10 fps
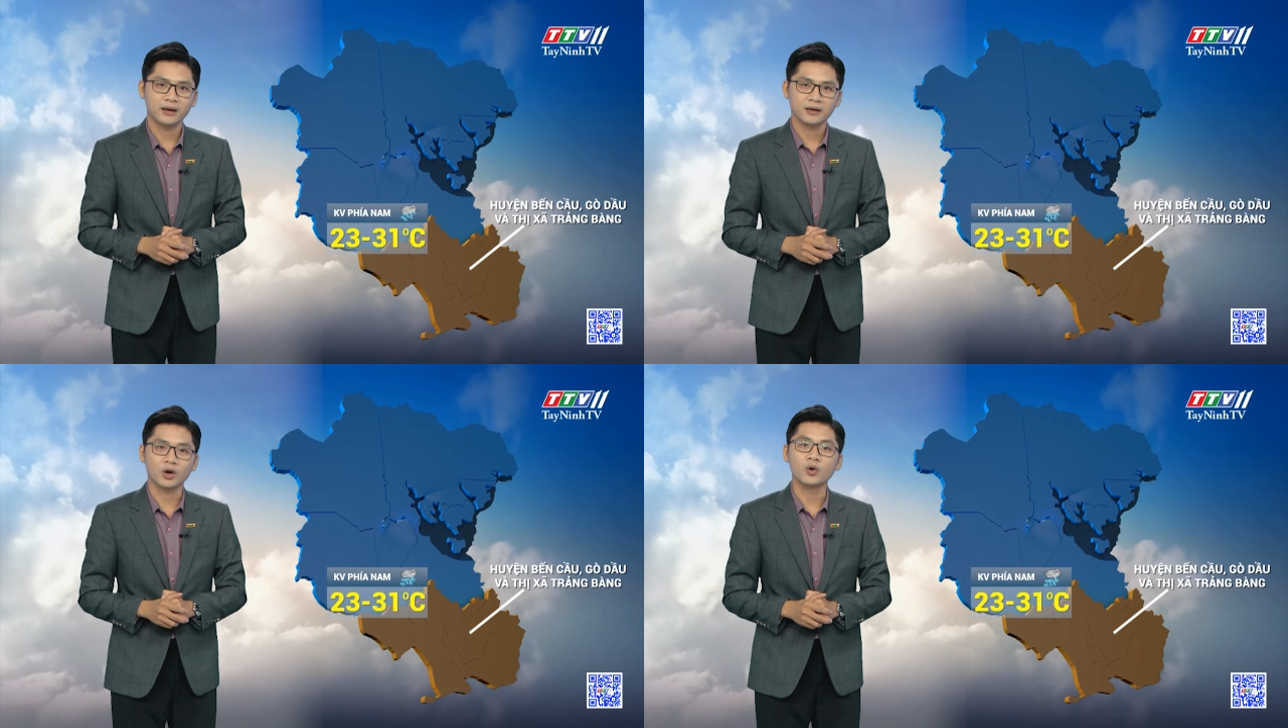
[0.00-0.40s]

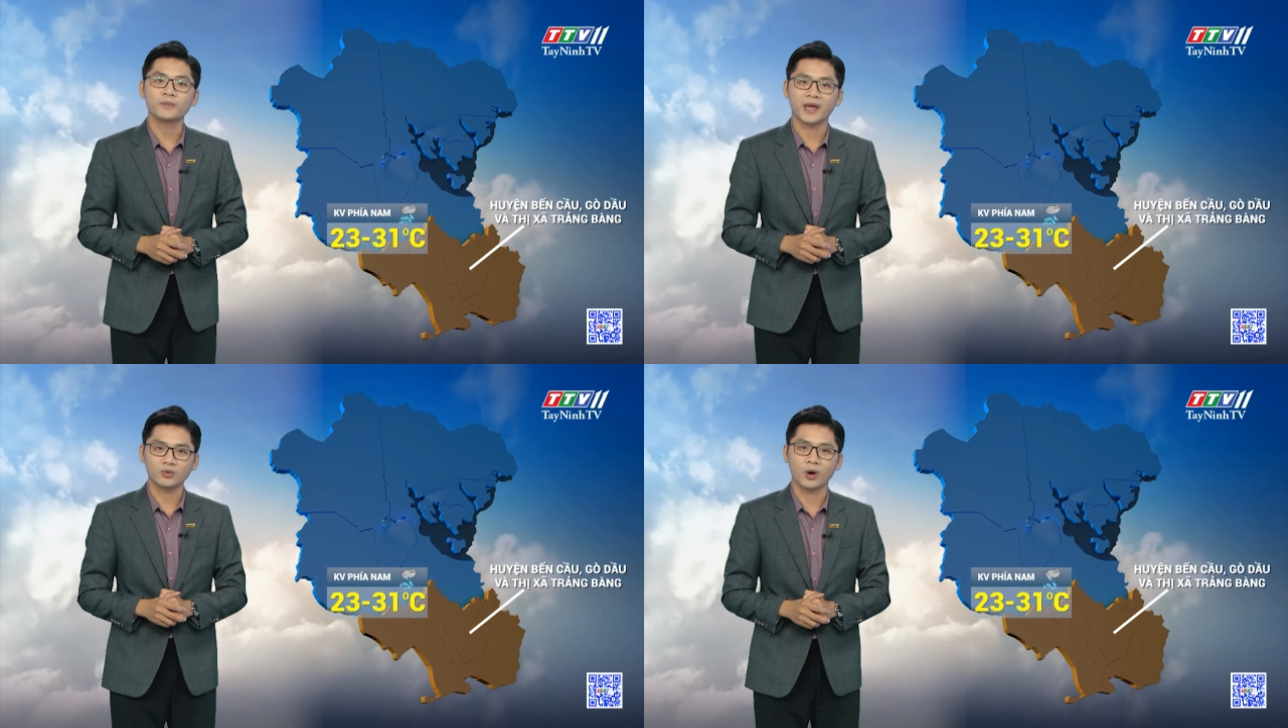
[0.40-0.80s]
có lúc
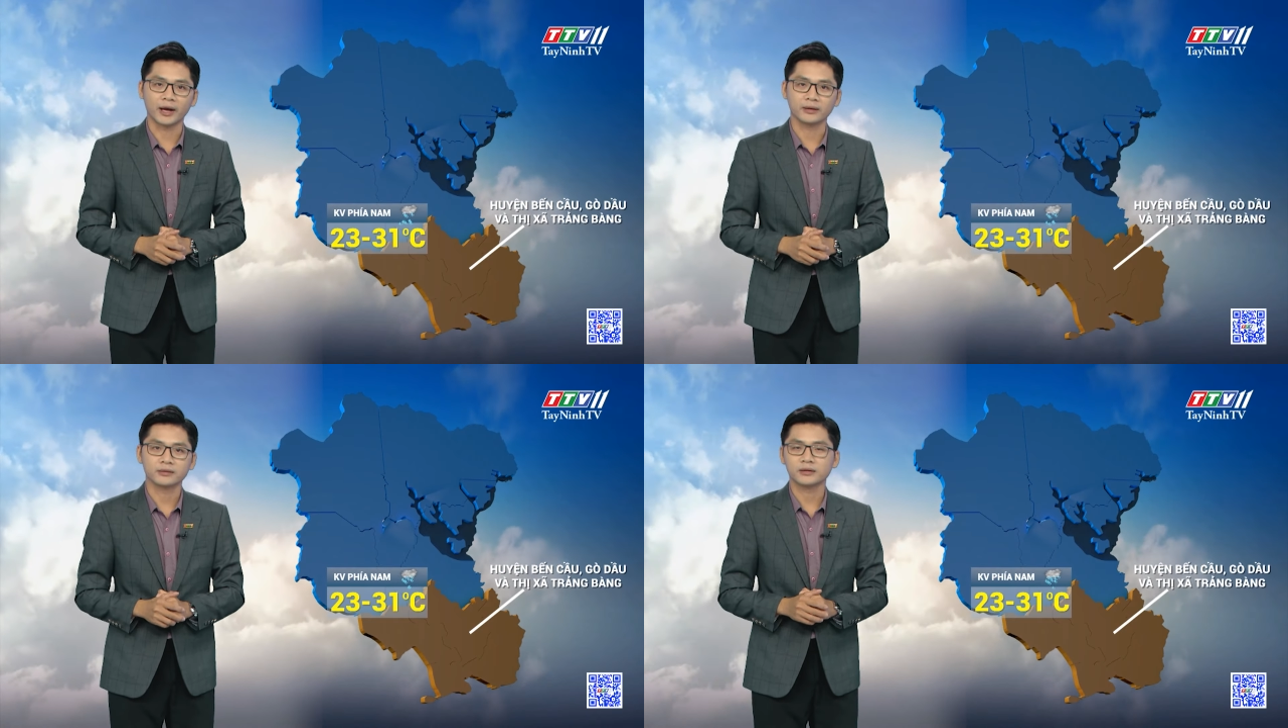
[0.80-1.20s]
gián
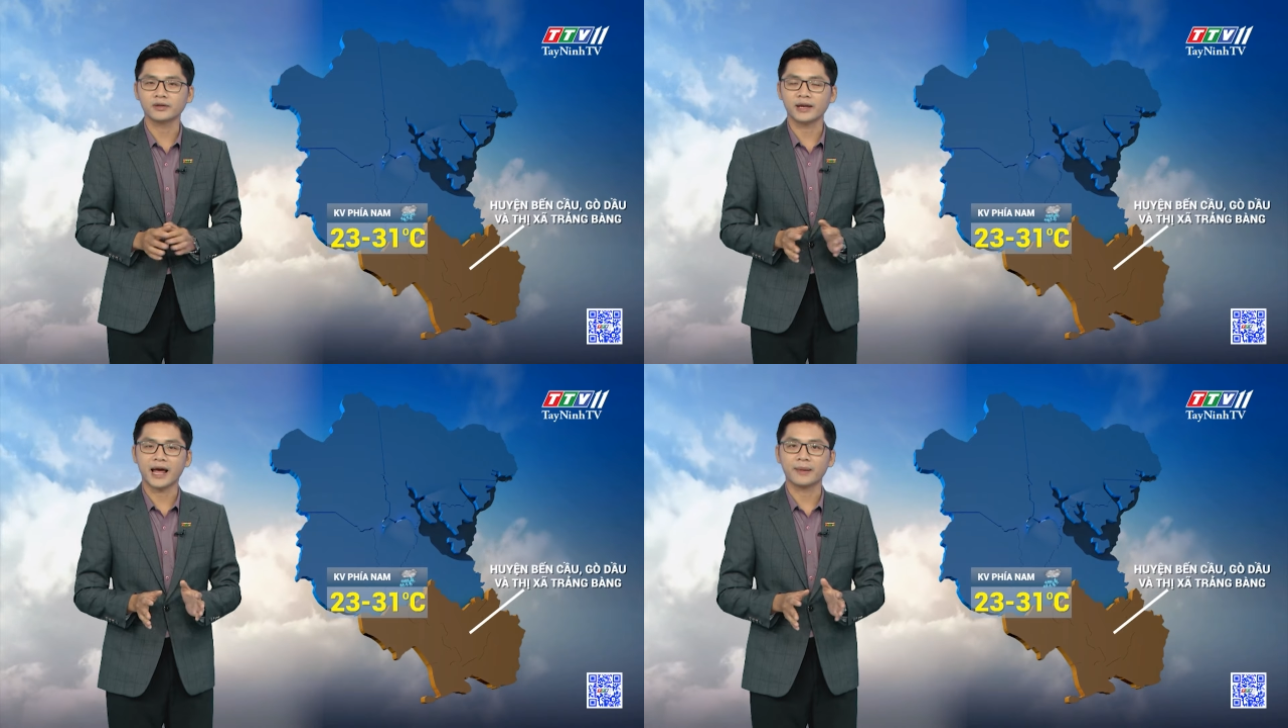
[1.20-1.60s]
đoạn, gió
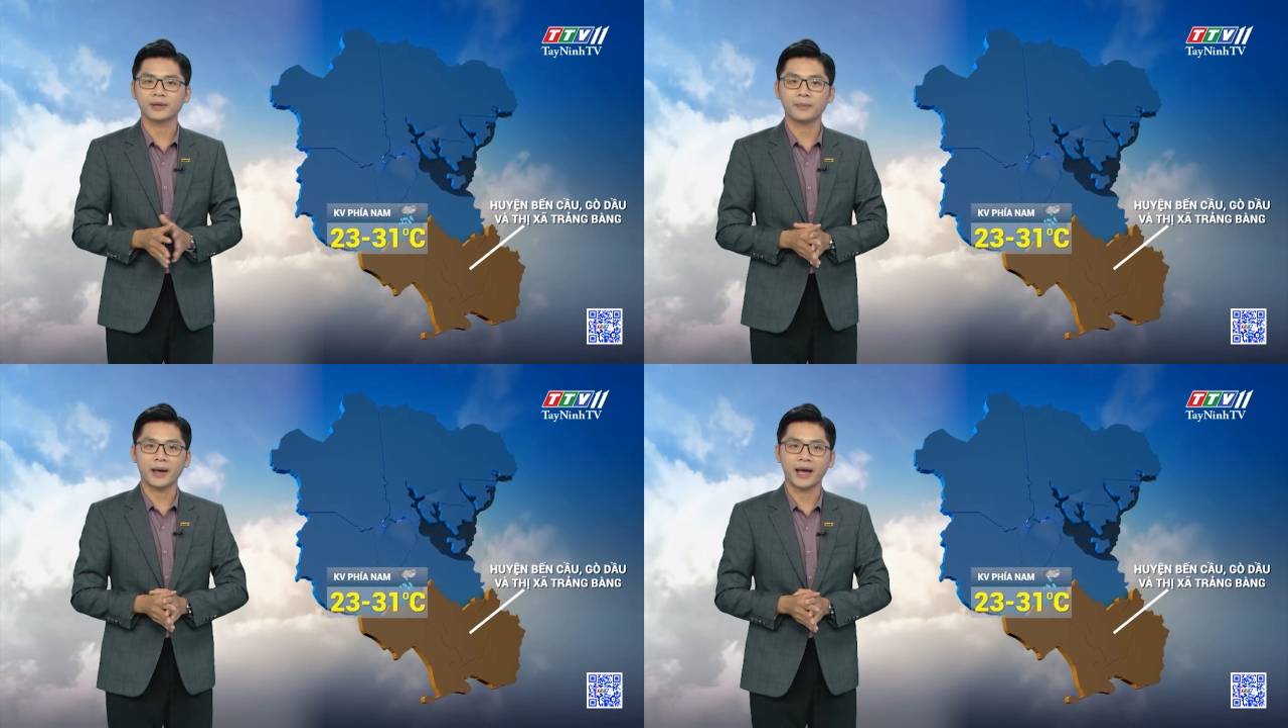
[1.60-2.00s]
Tây Nam
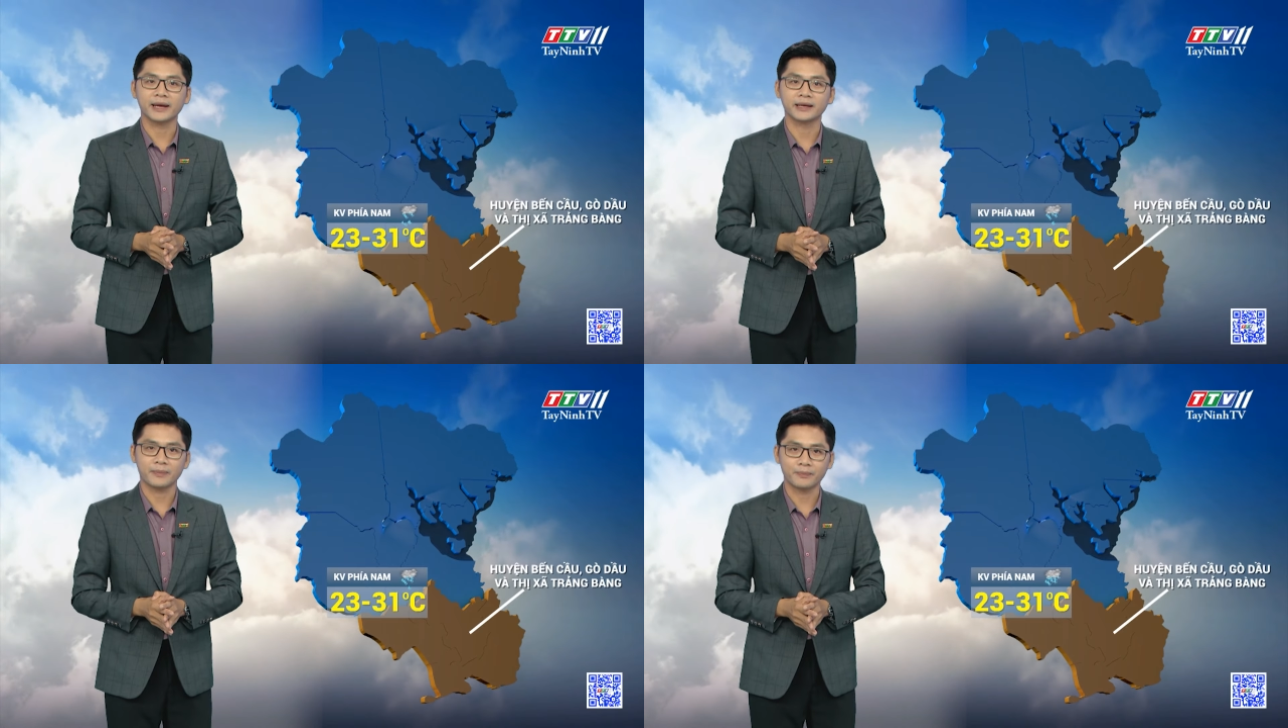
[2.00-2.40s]
cấp
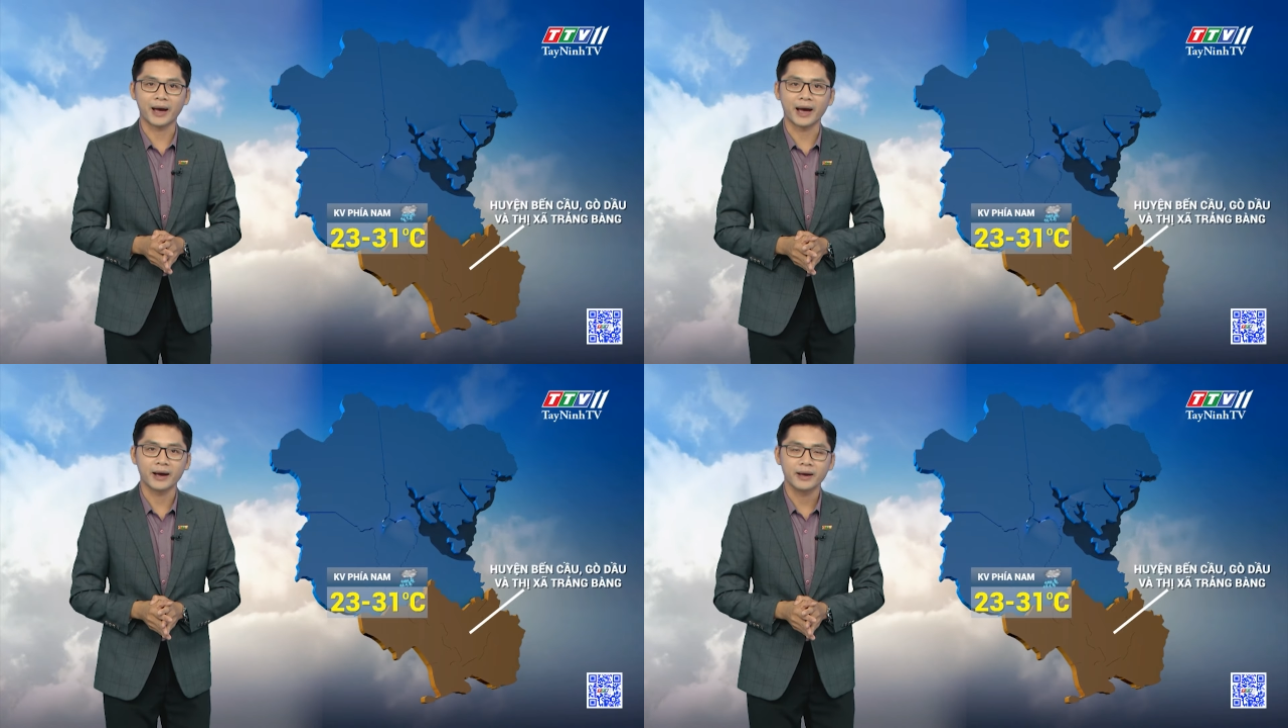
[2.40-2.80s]
2, cấp
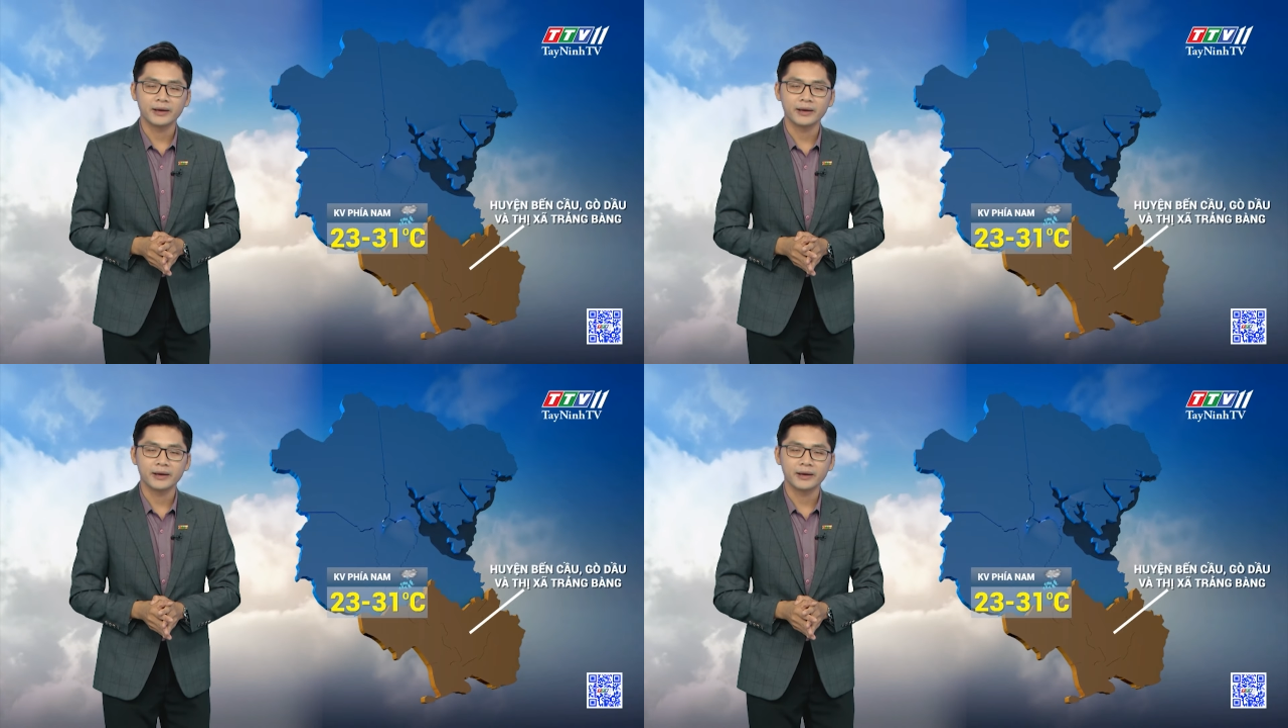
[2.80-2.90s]
3,